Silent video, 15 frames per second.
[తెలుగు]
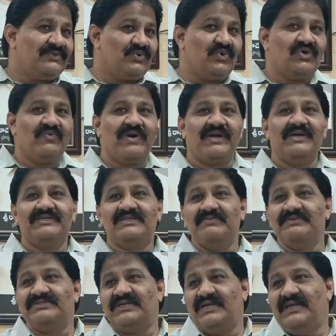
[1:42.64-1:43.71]
తోటివారిని
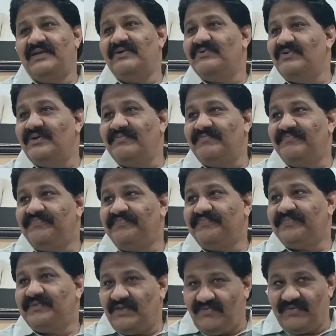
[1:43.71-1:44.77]
క్షమించగలిగిన గుణం
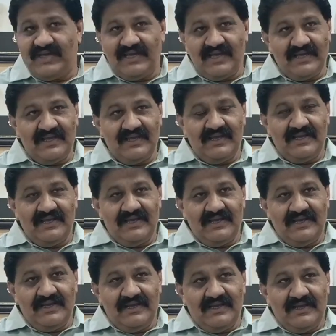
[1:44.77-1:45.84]
ఇవే
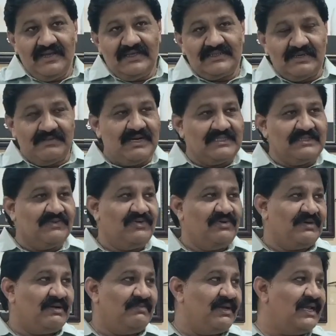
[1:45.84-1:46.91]
సమాజంలో
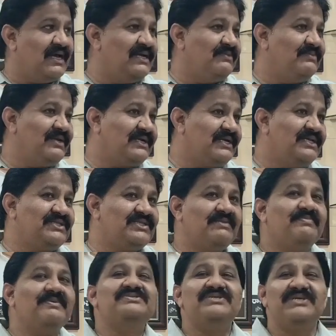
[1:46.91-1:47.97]
మన బలాన్ని మన
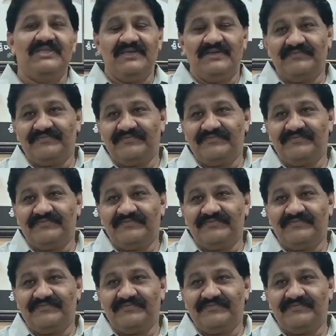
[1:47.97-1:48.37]
కీర్తిని పెంచేది